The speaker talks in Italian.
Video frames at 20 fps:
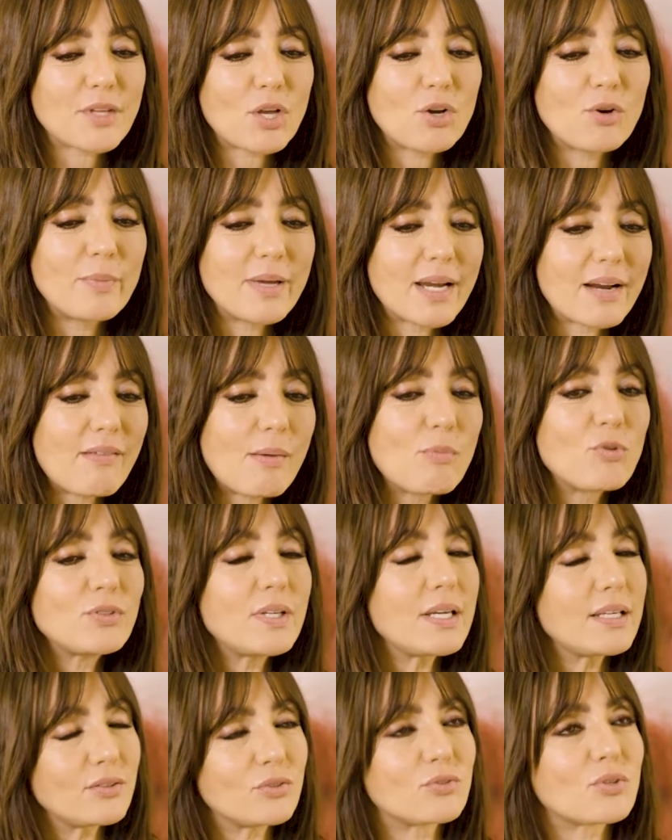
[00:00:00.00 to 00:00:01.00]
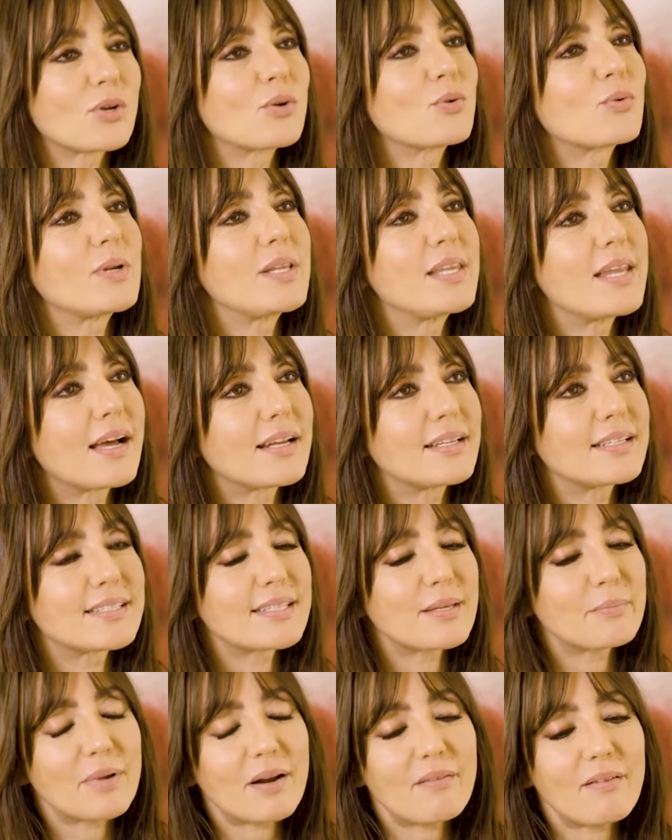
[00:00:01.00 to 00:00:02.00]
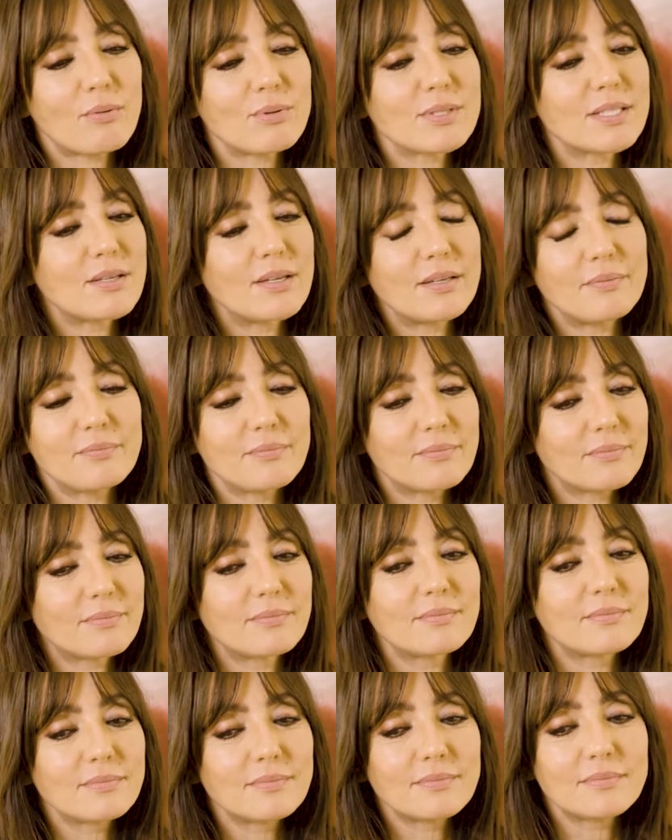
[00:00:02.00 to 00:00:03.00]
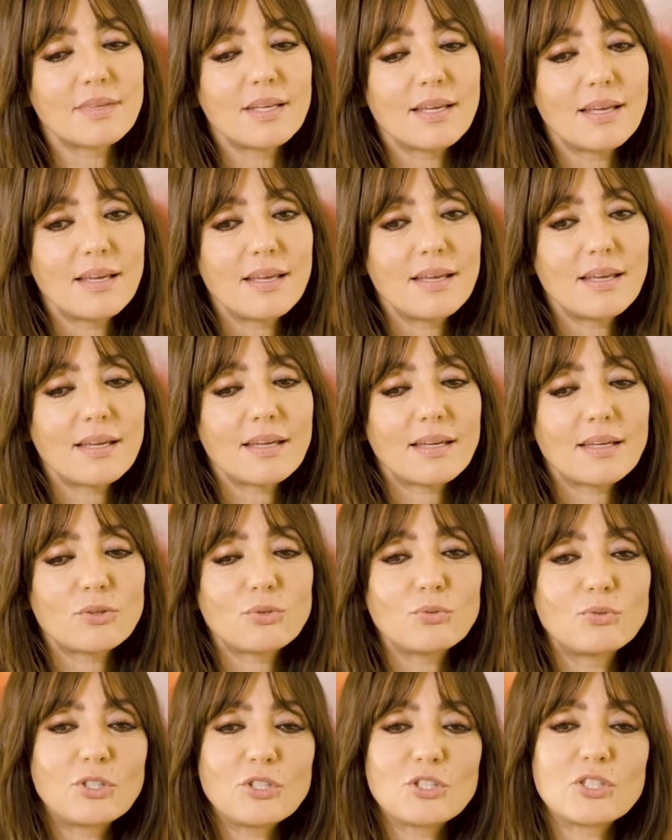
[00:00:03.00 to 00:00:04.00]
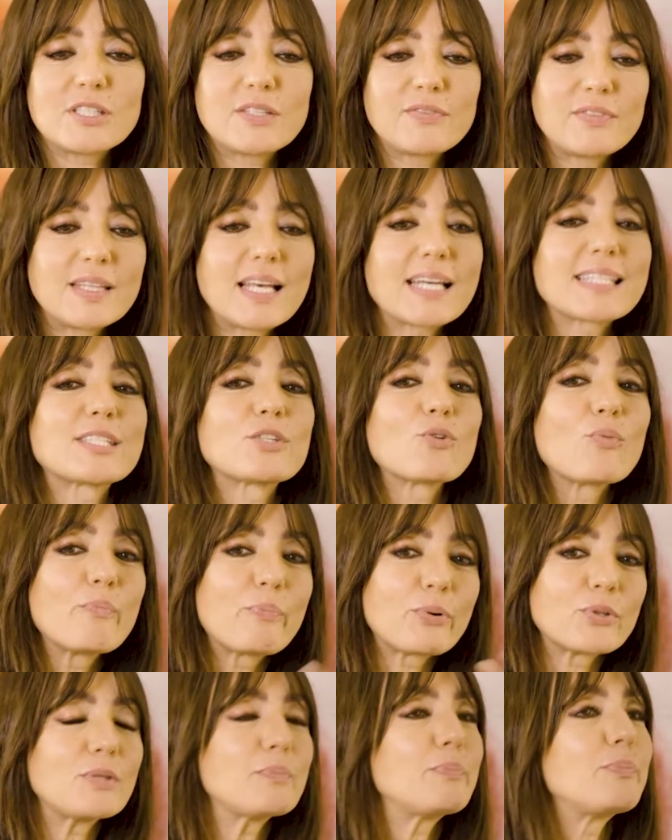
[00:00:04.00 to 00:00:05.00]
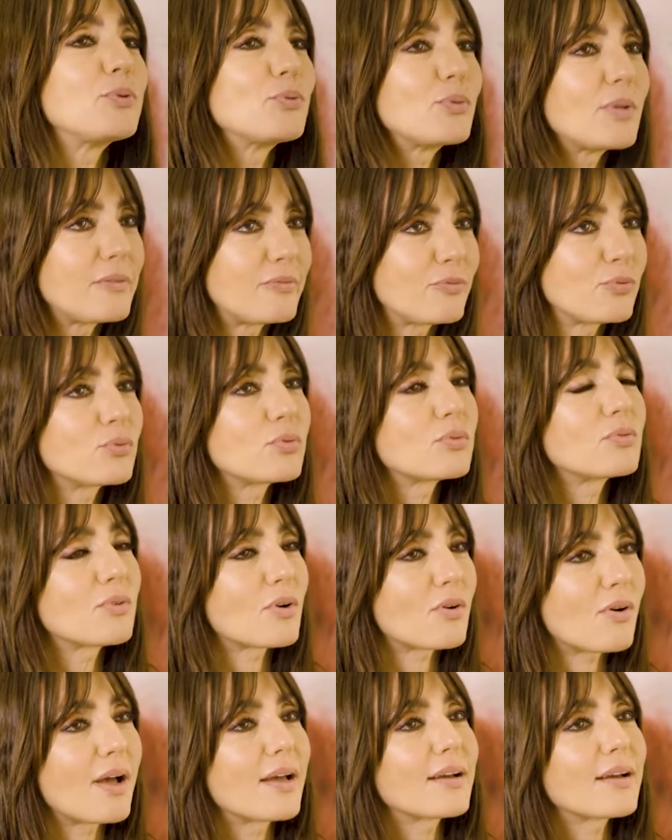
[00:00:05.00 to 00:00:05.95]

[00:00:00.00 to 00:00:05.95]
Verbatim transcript: come eravamo dentro in quegli anni. Sembrava così mh, mm, che tutti ci si fidasse un po' di più del futuro,